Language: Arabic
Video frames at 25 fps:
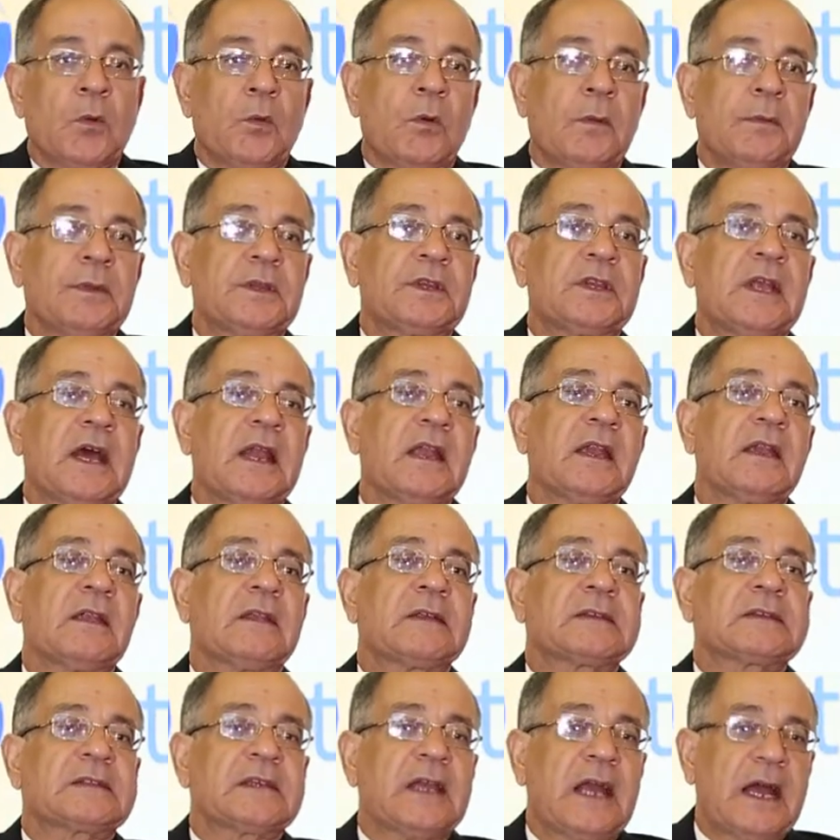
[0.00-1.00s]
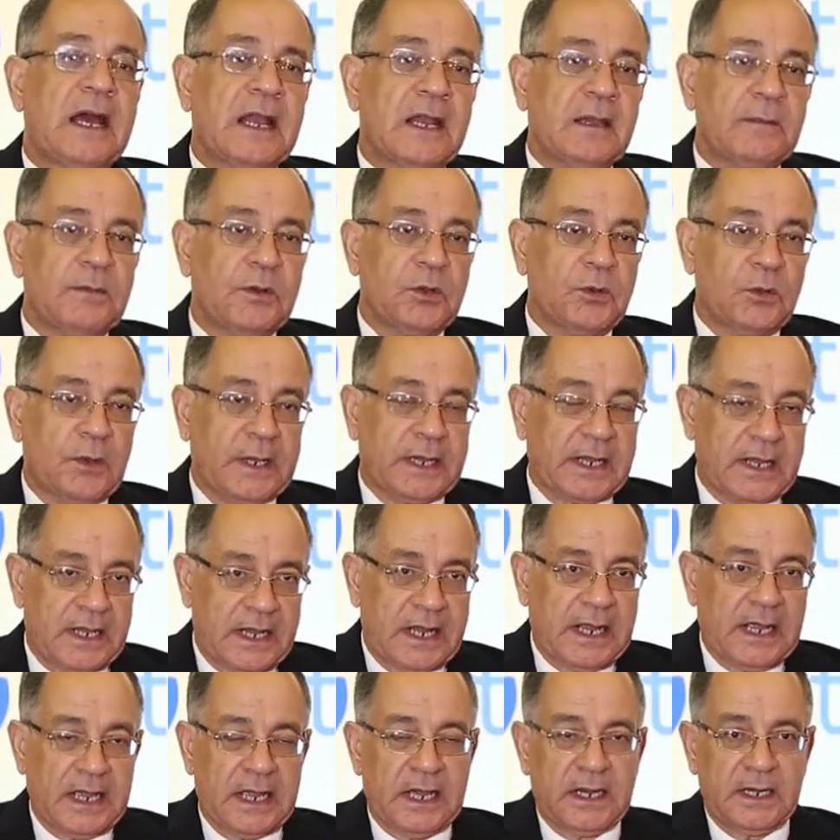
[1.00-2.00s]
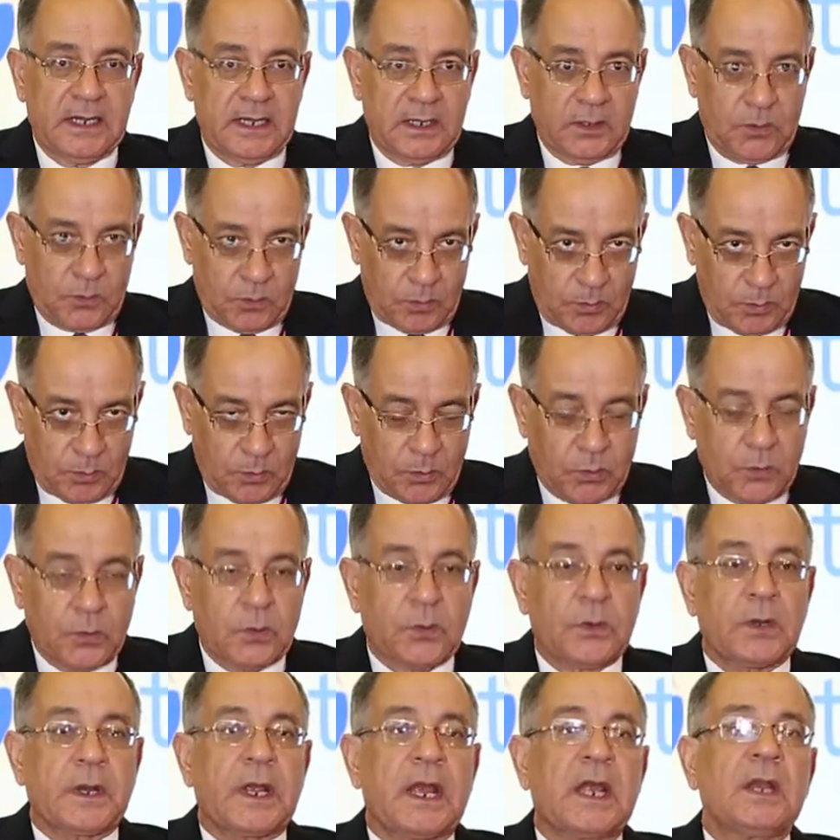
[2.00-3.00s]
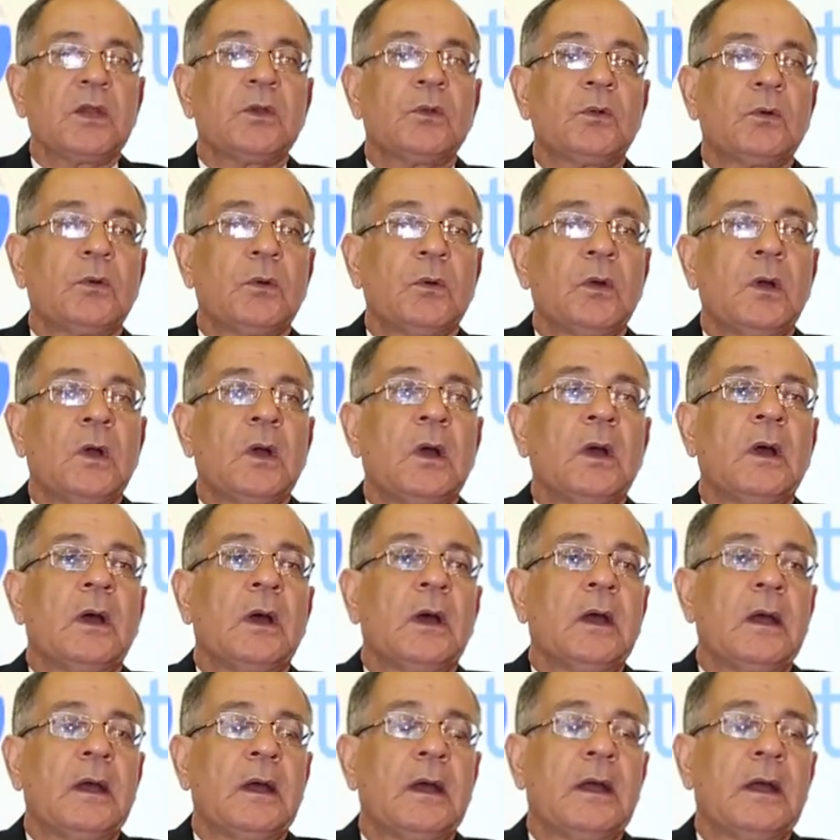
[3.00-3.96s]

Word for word: وبالتالي النصيحه اللي بنوجهها للجمهور انه آه،